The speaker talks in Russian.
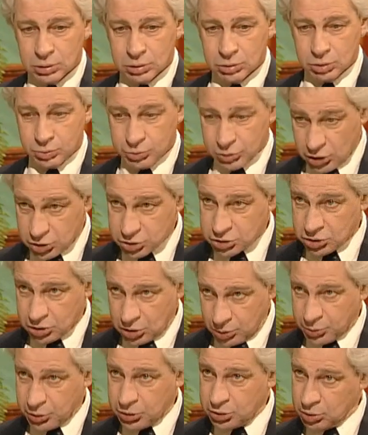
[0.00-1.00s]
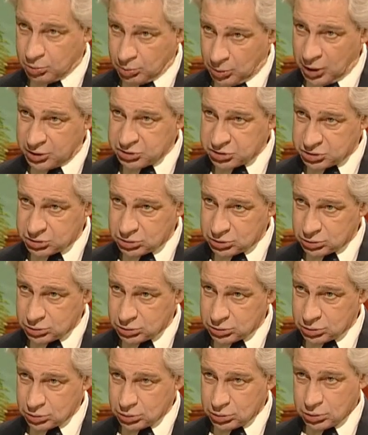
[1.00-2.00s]
то мы должны это принимать
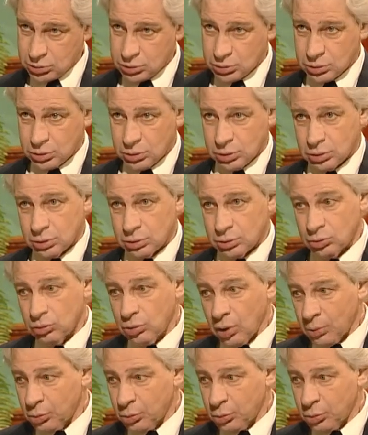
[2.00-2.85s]
ну,